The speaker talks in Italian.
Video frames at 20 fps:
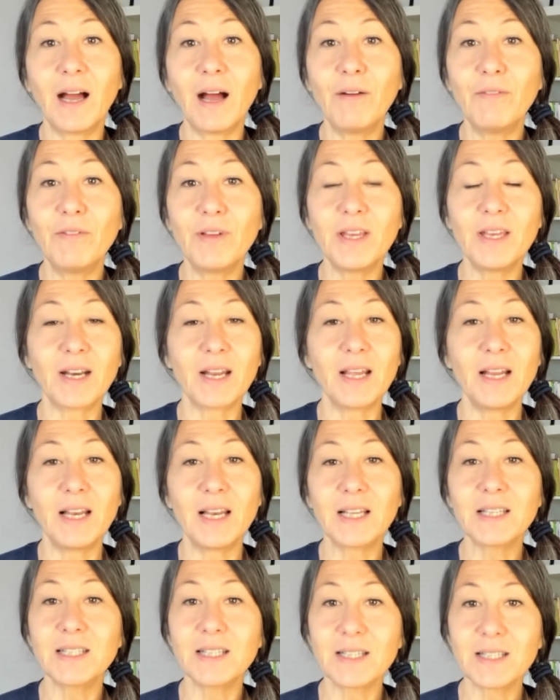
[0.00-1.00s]
avere
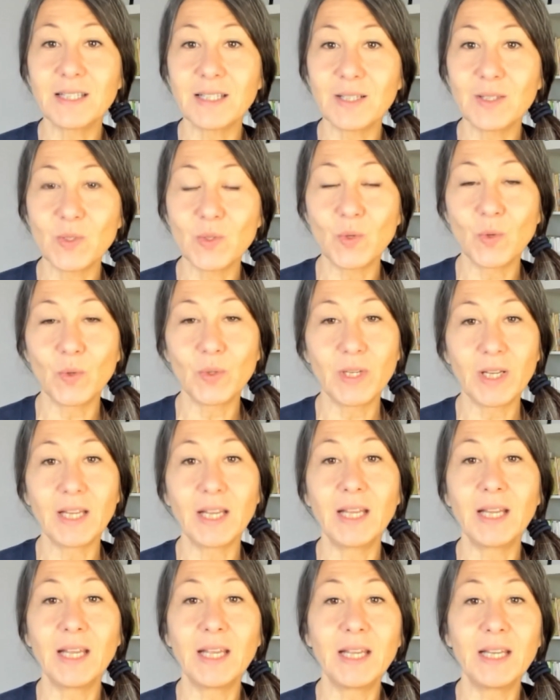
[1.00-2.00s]
la sensazione
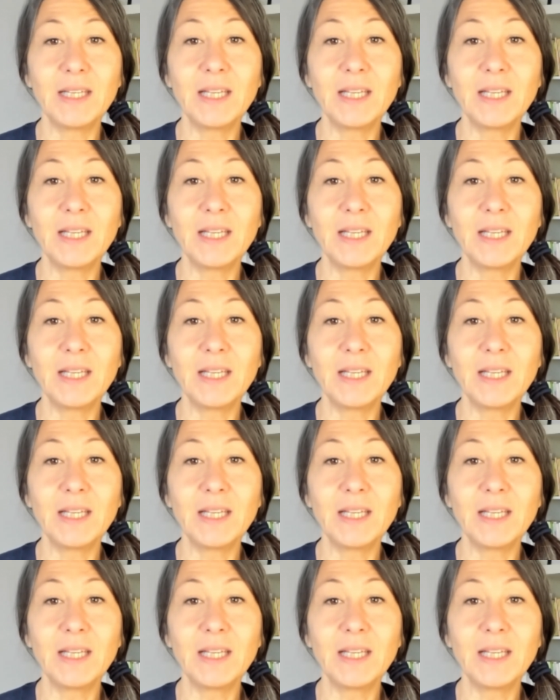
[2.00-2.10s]
eh,